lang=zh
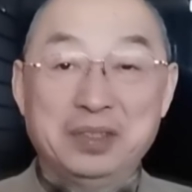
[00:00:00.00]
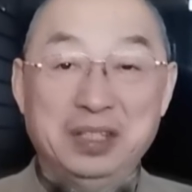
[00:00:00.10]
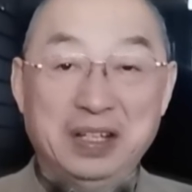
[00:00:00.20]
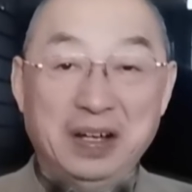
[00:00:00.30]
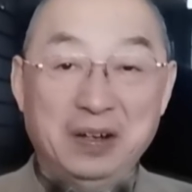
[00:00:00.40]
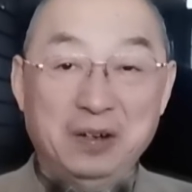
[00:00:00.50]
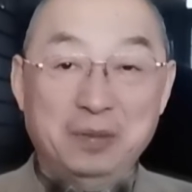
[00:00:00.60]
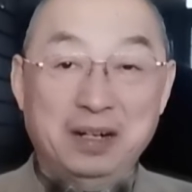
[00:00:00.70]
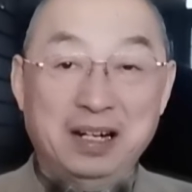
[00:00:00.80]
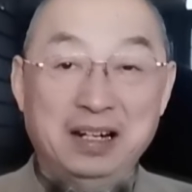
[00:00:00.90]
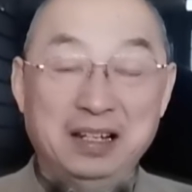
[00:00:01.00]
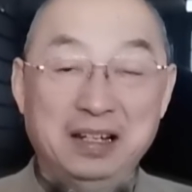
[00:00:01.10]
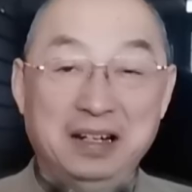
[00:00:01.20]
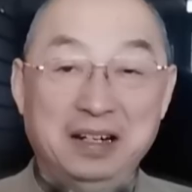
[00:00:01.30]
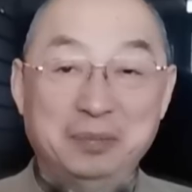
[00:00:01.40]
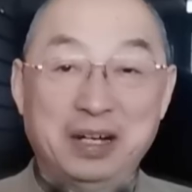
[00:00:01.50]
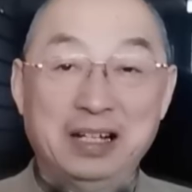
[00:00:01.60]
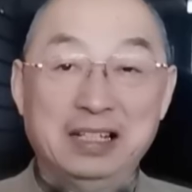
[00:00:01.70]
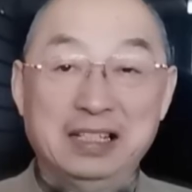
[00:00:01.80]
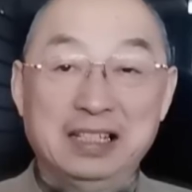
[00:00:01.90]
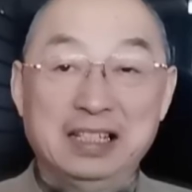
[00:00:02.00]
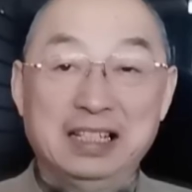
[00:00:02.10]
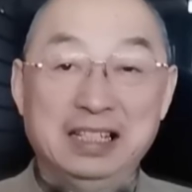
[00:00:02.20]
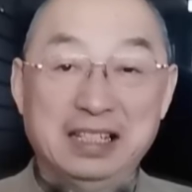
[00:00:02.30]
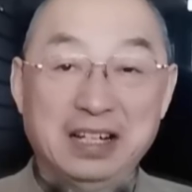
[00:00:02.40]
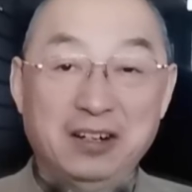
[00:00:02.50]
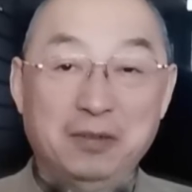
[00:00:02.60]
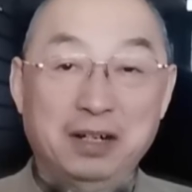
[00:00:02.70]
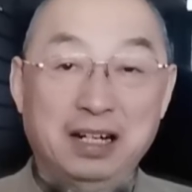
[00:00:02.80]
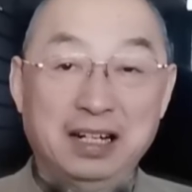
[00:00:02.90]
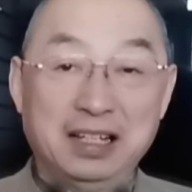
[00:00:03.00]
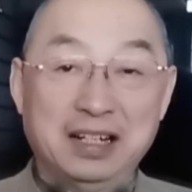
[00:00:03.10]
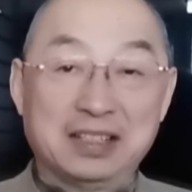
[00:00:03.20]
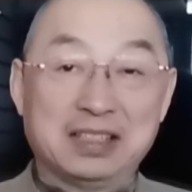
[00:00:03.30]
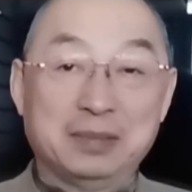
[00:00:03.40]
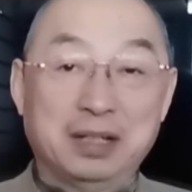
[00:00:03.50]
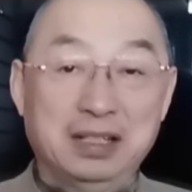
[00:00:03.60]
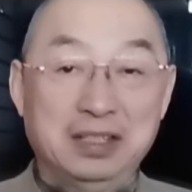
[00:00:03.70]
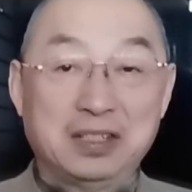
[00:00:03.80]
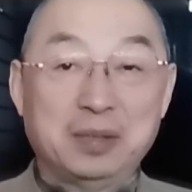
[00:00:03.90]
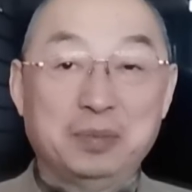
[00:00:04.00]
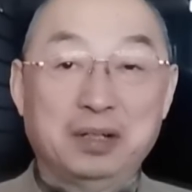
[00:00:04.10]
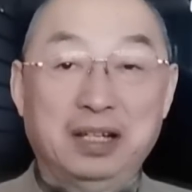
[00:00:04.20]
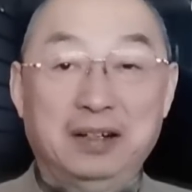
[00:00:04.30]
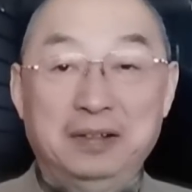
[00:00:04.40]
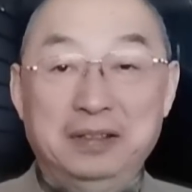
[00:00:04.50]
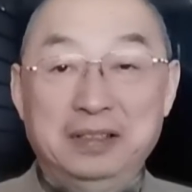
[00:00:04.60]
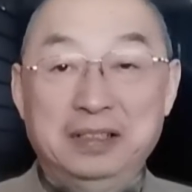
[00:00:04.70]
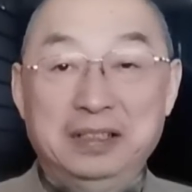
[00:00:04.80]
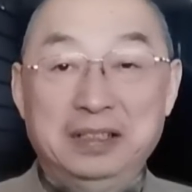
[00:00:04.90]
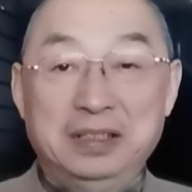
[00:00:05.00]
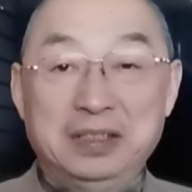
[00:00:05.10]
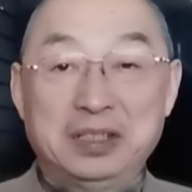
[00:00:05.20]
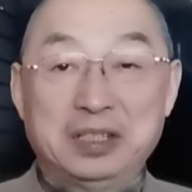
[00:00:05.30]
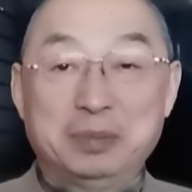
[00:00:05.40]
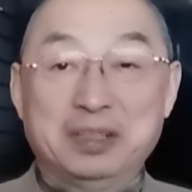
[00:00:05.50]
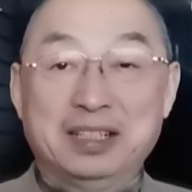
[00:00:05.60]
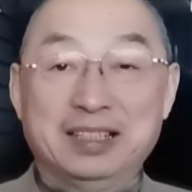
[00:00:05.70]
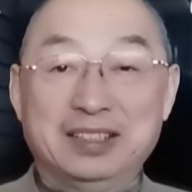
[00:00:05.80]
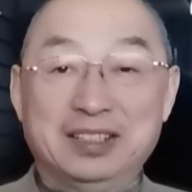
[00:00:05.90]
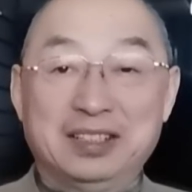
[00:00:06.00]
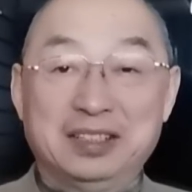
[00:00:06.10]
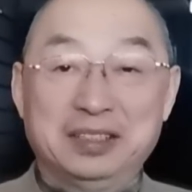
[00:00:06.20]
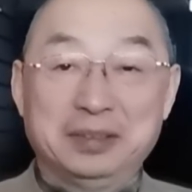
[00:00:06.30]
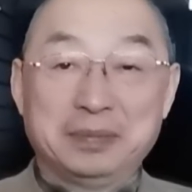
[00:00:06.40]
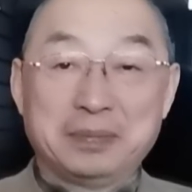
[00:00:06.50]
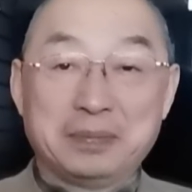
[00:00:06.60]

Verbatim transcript: 你看后边二零二二吧，你看后边二零二四吧，你胜不了，这是不可能的事情。